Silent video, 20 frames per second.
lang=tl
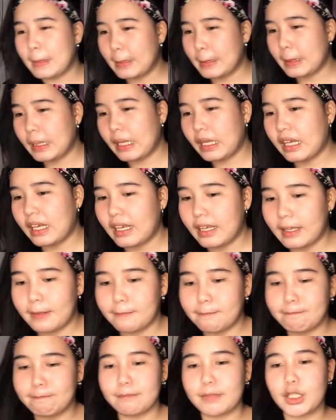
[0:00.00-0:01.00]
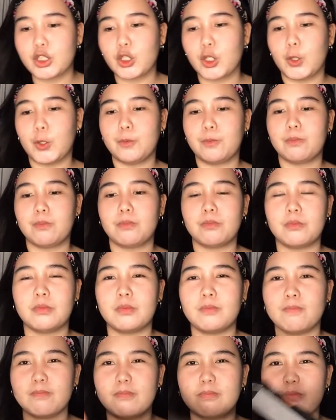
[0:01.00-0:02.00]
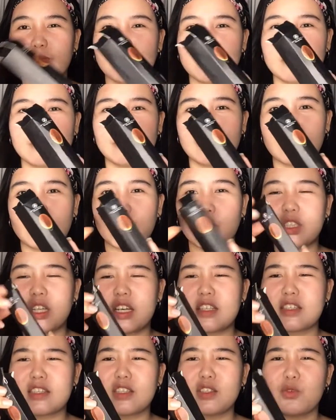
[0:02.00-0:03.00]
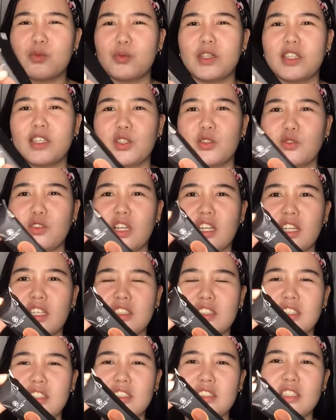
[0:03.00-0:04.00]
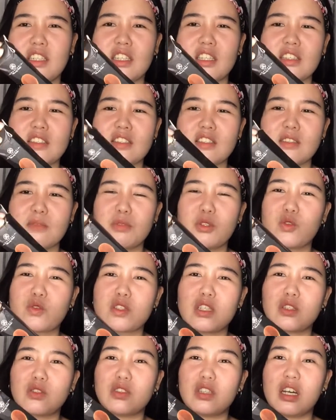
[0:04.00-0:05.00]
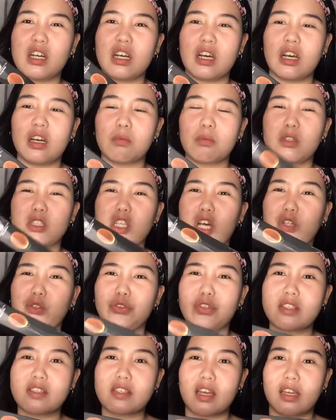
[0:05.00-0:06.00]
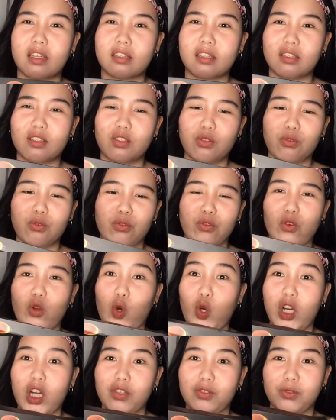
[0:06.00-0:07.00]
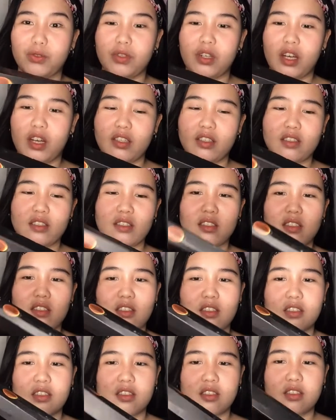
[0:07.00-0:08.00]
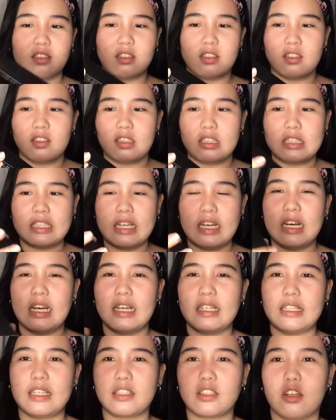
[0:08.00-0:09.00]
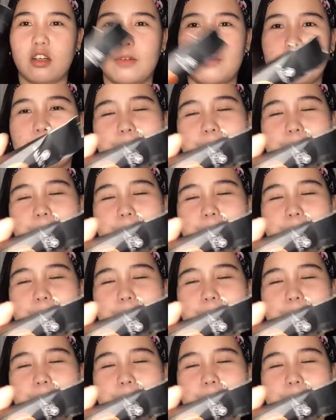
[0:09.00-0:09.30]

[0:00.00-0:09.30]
And then, ito. Ito guys, na UP na yung lalagyan niya kasi binuksan ko na nga. Masyadong excited yung lola nyo guys. Yan, ito.